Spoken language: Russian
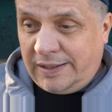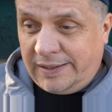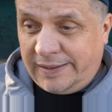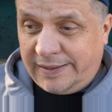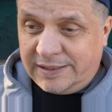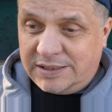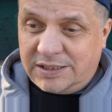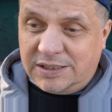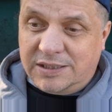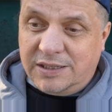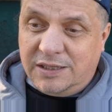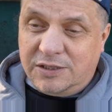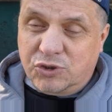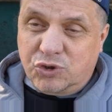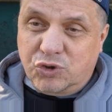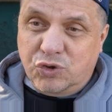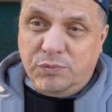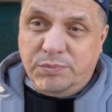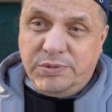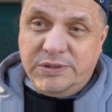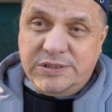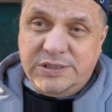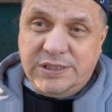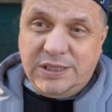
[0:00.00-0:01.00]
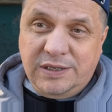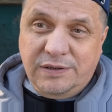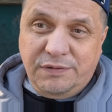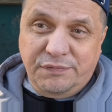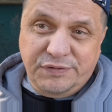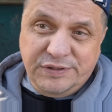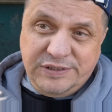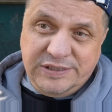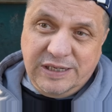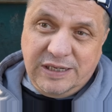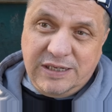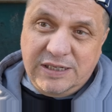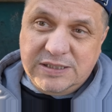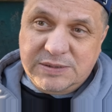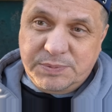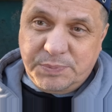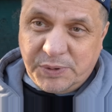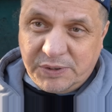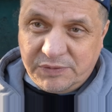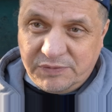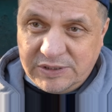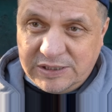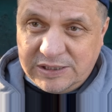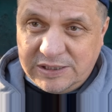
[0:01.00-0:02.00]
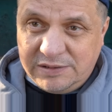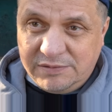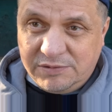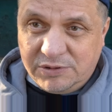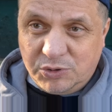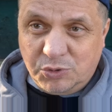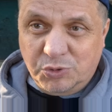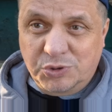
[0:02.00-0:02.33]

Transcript: это должно быть в идеале справедливо.